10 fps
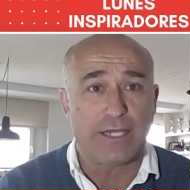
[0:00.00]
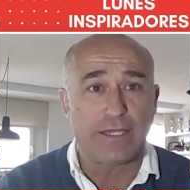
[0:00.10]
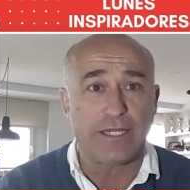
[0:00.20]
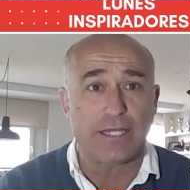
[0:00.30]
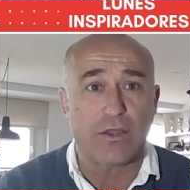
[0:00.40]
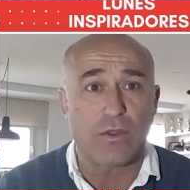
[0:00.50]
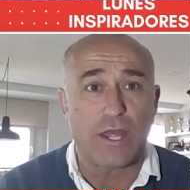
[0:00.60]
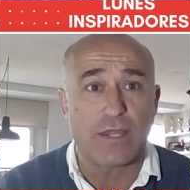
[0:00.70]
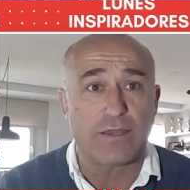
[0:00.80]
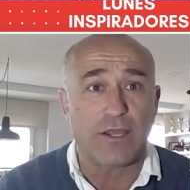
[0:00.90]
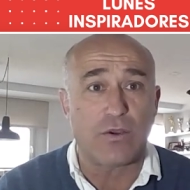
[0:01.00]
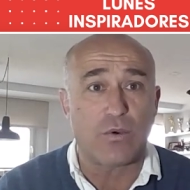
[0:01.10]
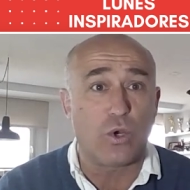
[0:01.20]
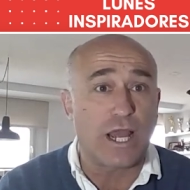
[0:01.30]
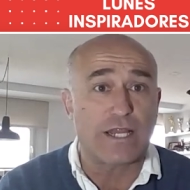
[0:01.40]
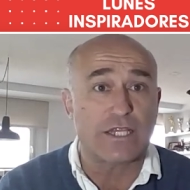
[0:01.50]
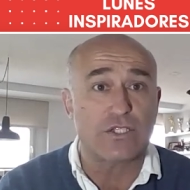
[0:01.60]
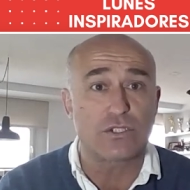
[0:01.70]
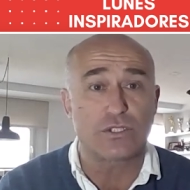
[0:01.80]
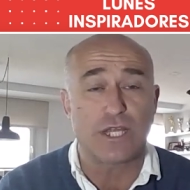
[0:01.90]
he intentado de, inculcar
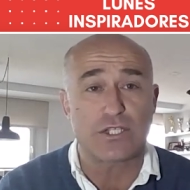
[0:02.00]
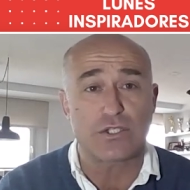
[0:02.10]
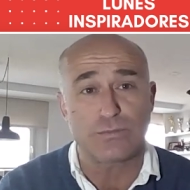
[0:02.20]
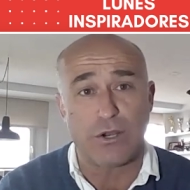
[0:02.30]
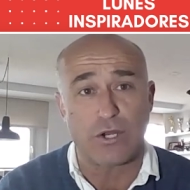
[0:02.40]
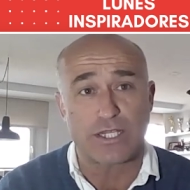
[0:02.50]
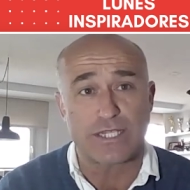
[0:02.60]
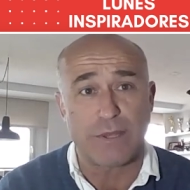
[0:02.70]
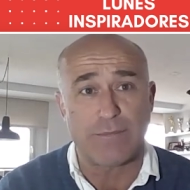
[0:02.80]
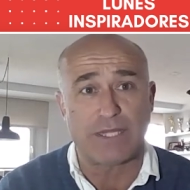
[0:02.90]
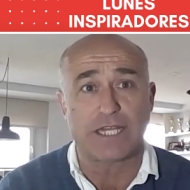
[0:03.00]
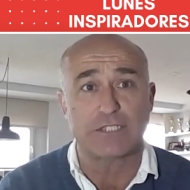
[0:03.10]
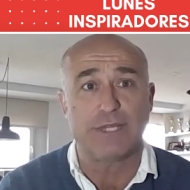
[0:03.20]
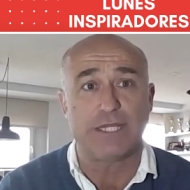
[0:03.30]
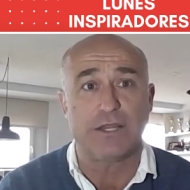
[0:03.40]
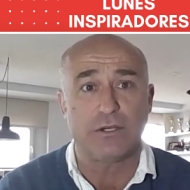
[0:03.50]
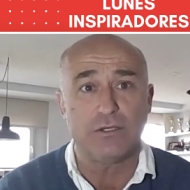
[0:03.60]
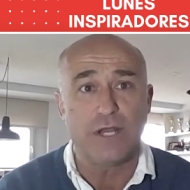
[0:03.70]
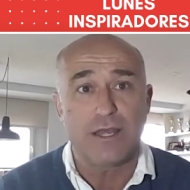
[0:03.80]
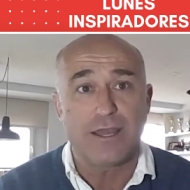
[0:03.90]
esos, esos, valores que a mí me han
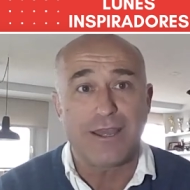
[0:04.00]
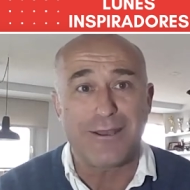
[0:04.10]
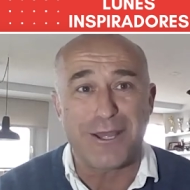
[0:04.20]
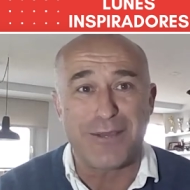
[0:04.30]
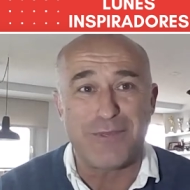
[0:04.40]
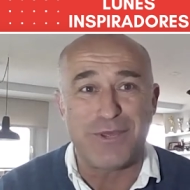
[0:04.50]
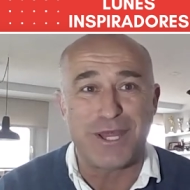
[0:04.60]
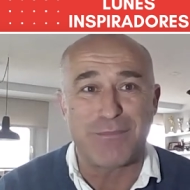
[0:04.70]
transmitido en, en, mi